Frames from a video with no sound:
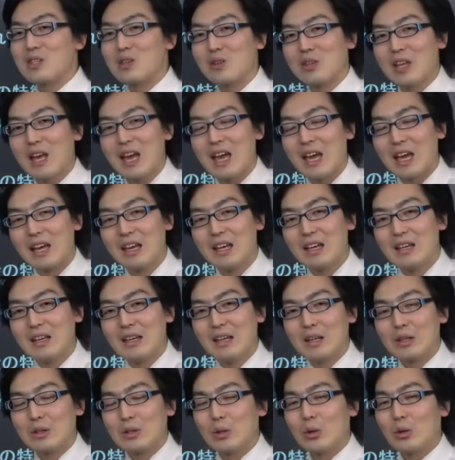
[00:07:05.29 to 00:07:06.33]
すよね
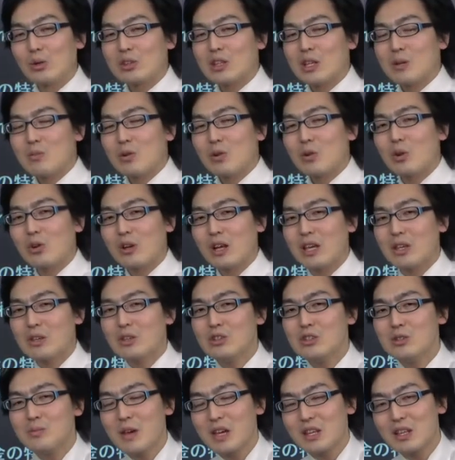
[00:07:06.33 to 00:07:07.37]
とてもこれ
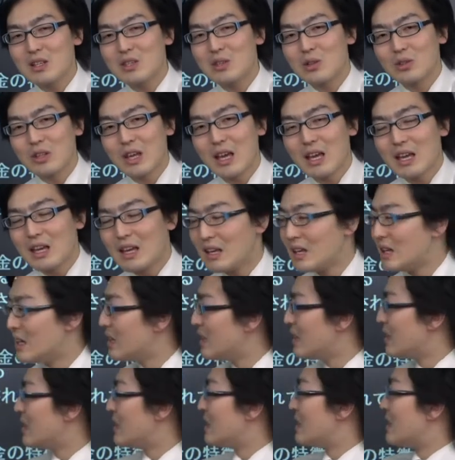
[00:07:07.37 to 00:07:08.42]
有名ですよね
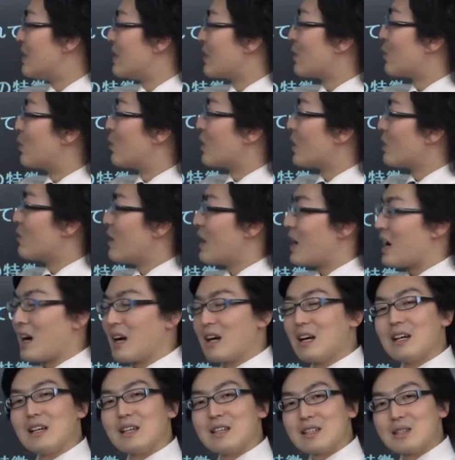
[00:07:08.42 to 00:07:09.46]
これは
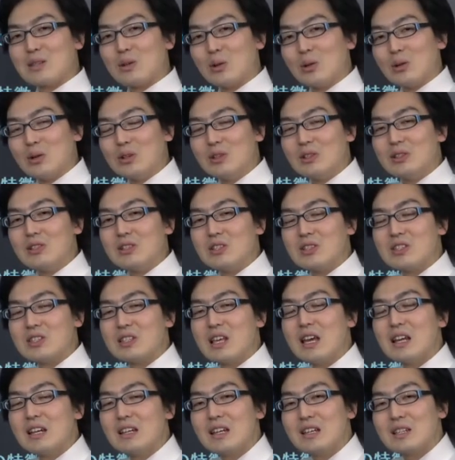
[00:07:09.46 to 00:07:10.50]
そう
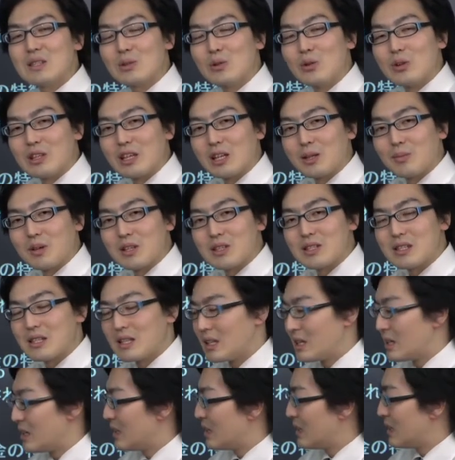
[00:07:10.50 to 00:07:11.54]
ステンレス鋼になります
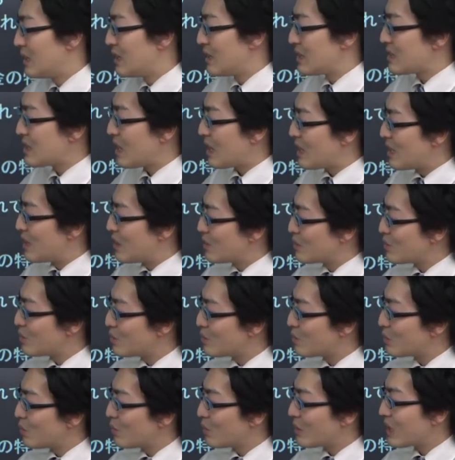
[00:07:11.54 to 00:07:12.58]
さあそうす
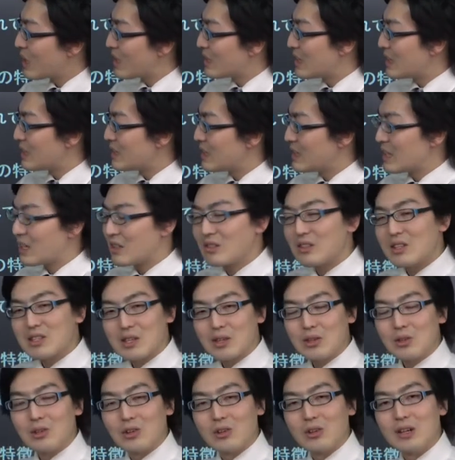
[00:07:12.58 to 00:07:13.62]
るとどれかなってなるんですけ
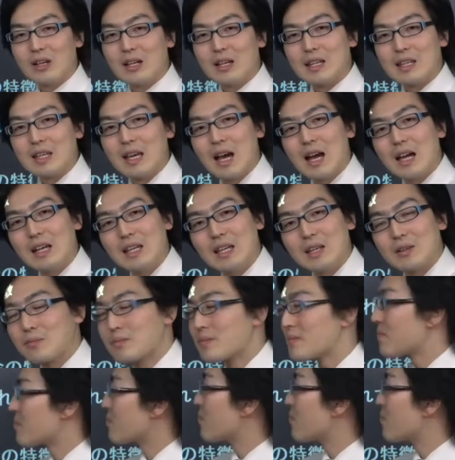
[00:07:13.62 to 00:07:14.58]
どやはり